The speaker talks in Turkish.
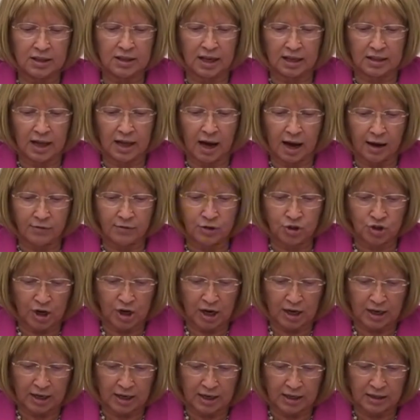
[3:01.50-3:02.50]
tedavi
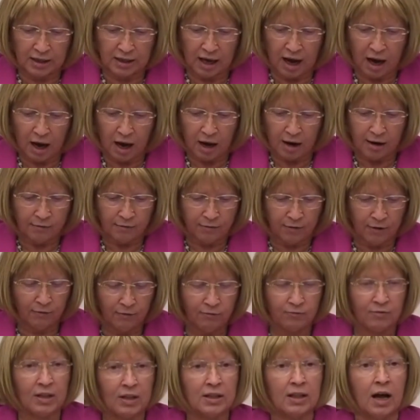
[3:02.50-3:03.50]
şekli daha
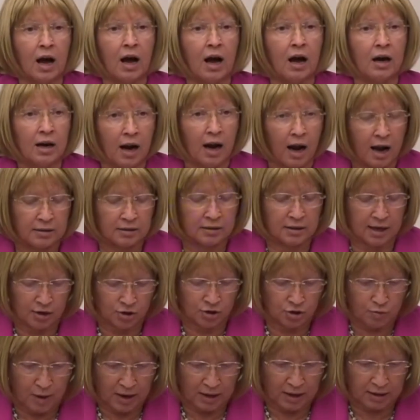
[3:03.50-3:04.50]
hafif ve daha rahat
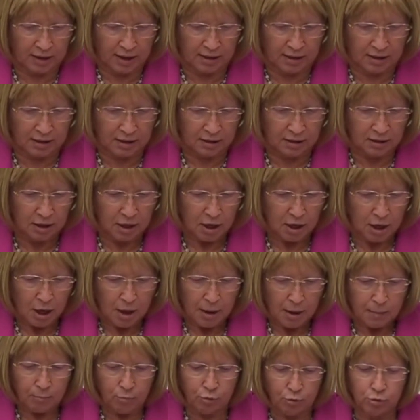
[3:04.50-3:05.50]
geçmektedir.
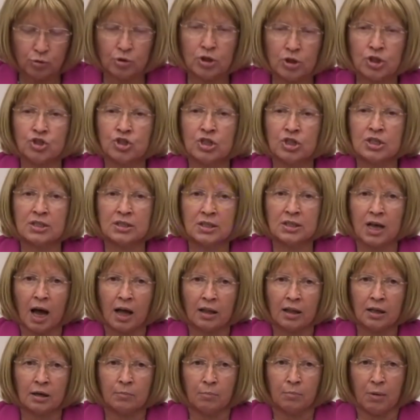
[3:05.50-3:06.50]
Bunun için
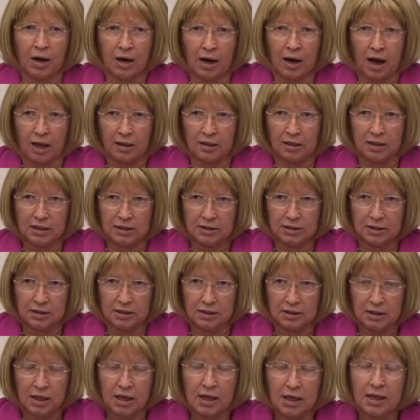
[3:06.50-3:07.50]
Sağlık
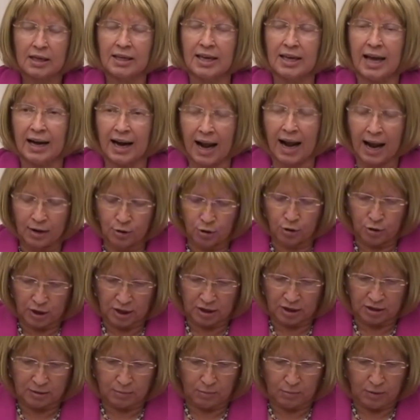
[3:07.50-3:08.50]
Bakanlığı'nın yerel
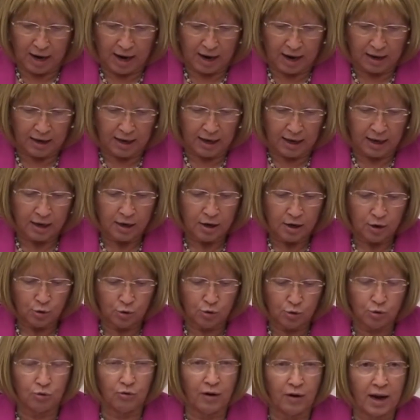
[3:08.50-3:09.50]
yönetimlerle,
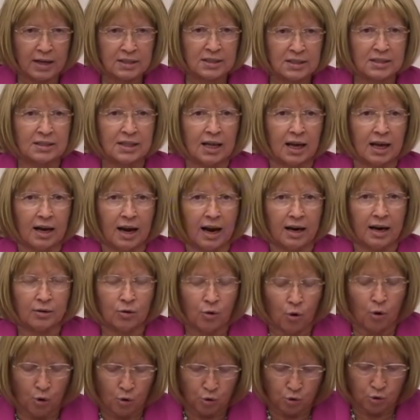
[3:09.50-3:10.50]
üniversiteler,
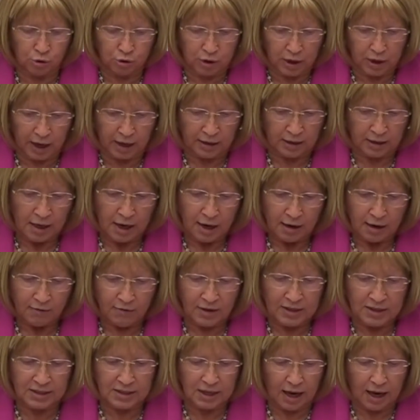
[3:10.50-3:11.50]
okullar
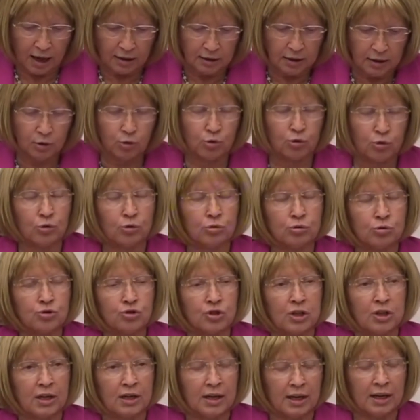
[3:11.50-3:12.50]
ve sağlık
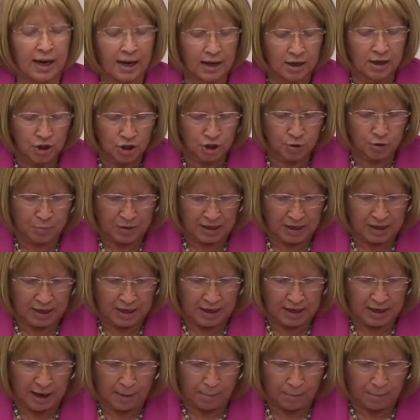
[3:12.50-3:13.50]
kuruluşları ile
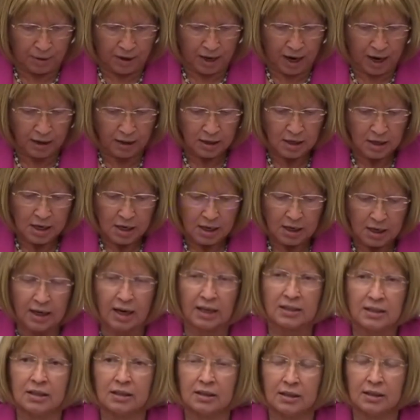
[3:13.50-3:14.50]
işbirliği yaparak
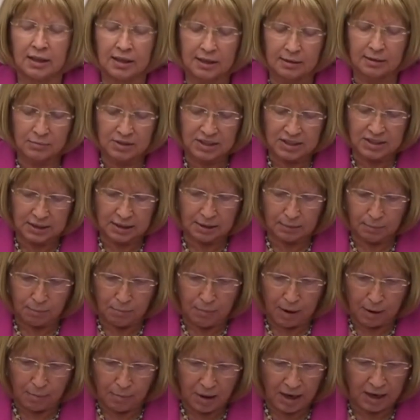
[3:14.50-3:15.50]
kadınlarımızın
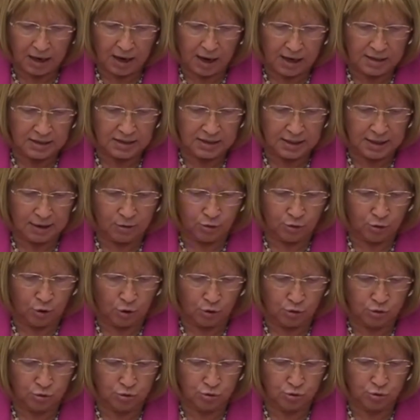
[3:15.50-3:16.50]
meme kanseri
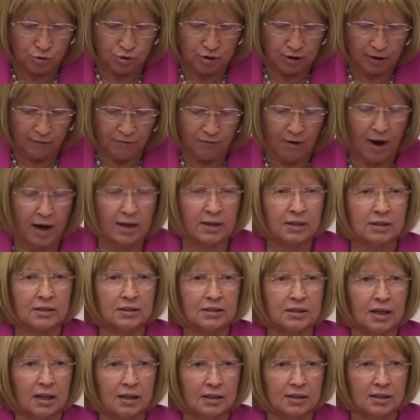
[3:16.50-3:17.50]
konusunda
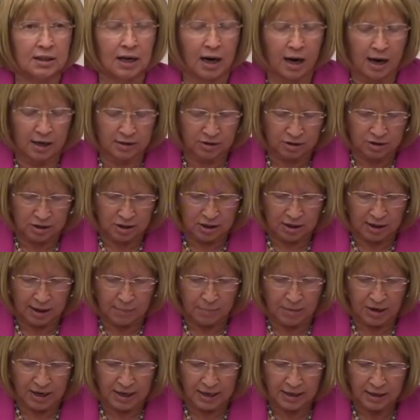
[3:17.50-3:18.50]
farkındalığı
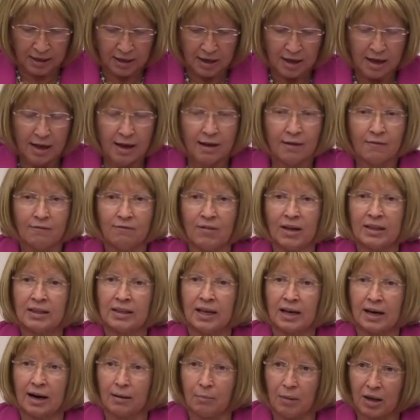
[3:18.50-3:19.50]
arttırılabilir ve
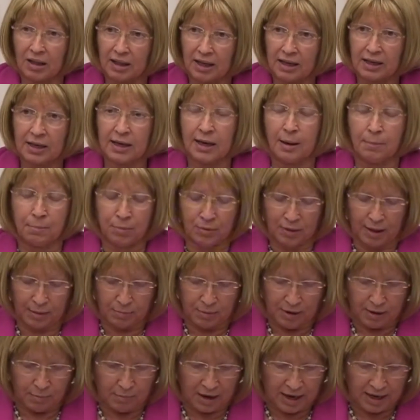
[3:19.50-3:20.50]
taramaları
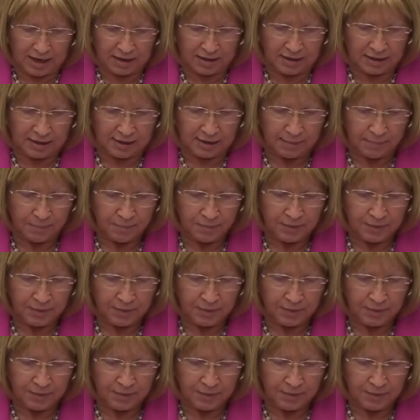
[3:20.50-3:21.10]
yapılabilmelidir.